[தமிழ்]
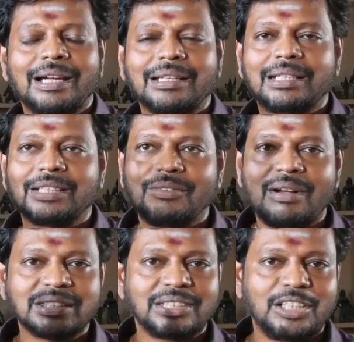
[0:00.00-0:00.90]
அதனால தான்
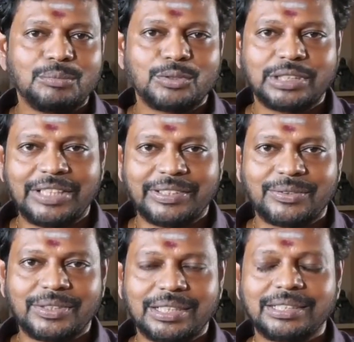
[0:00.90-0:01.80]
வாசலையும் பூஜையிலையும்
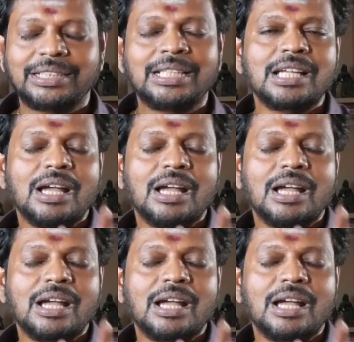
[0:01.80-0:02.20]
வைக்கக்கூடாது